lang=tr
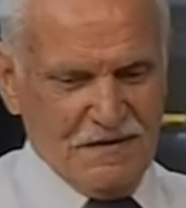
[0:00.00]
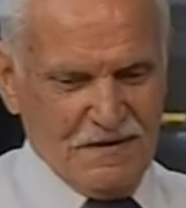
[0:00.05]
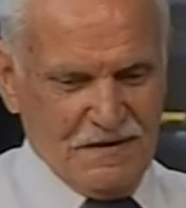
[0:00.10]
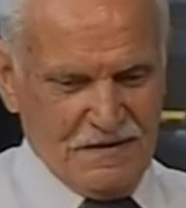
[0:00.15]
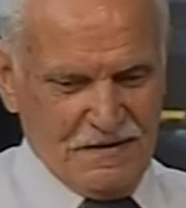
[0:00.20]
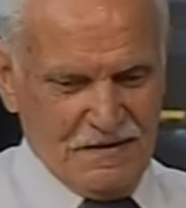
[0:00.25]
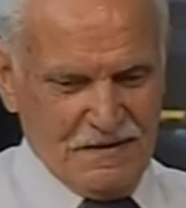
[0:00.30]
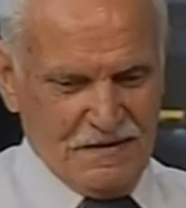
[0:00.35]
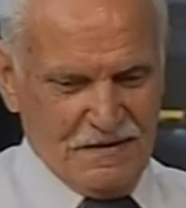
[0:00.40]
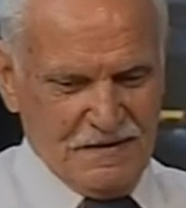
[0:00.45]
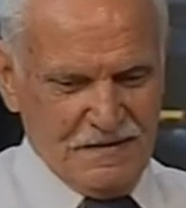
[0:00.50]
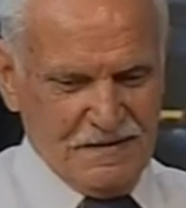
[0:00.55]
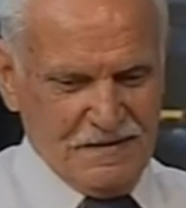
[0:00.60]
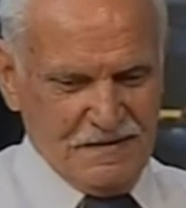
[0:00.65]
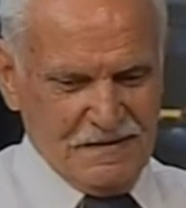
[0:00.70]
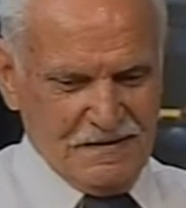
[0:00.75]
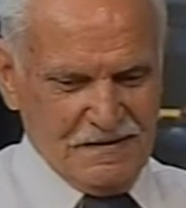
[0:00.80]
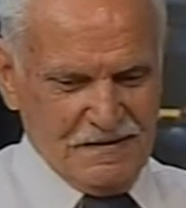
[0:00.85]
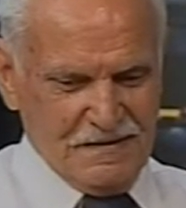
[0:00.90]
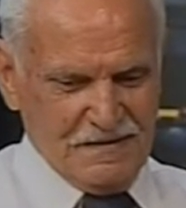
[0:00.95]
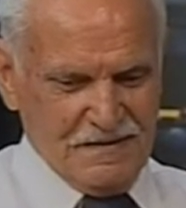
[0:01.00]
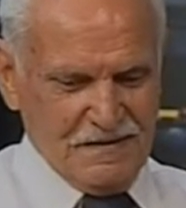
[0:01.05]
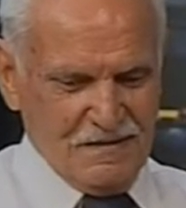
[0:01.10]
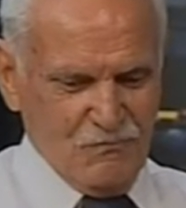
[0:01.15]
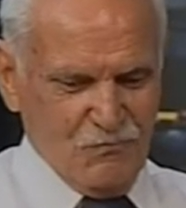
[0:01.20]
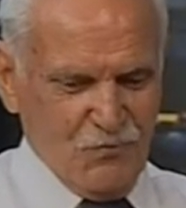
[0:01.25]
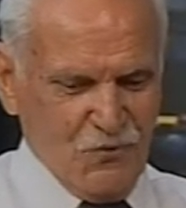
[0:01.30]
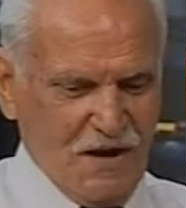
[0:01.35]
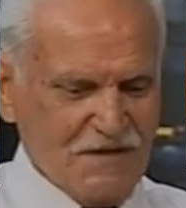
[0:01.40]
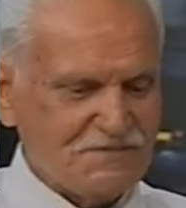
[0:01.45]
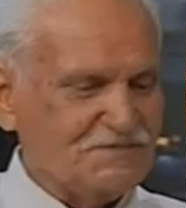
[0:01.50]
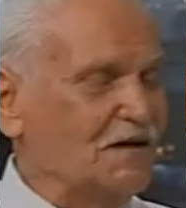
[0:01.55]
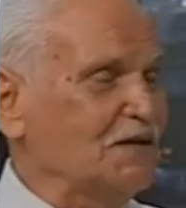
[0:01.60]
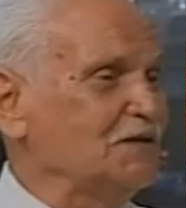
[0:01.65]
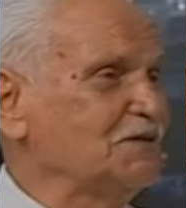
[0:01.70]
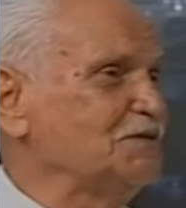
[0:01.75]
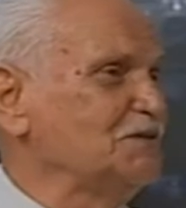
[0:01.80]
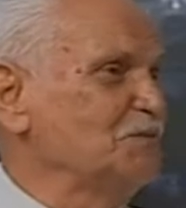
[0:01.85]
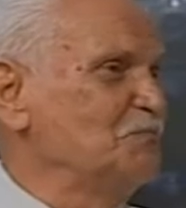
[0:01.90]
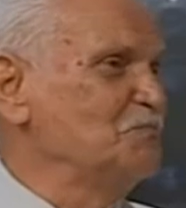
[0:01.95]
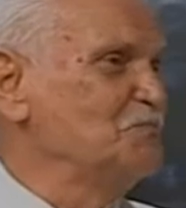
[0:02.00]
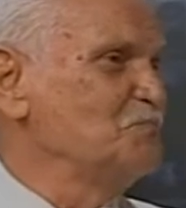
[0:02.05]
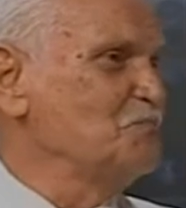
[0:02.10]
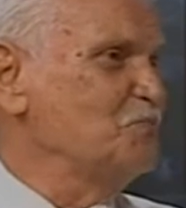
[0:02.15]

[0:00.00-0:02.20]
e, Boğaz'a gittim.